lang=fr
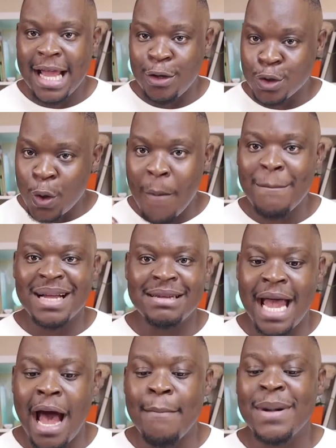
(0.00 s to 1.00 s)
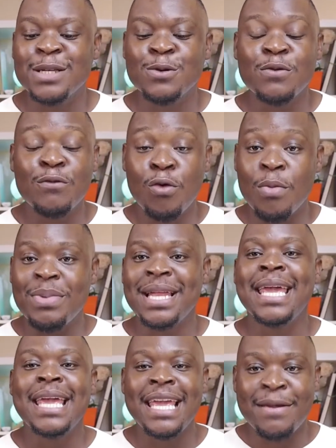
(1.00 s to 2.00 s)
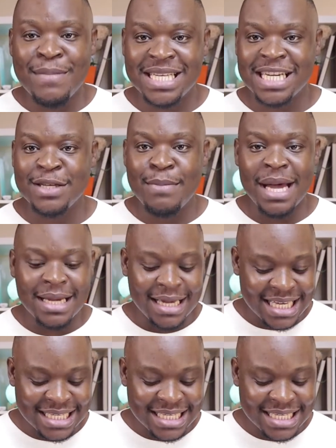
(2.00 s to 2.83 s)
Lorsqu'on parle d'Amazon, vous comprenez immédiatement que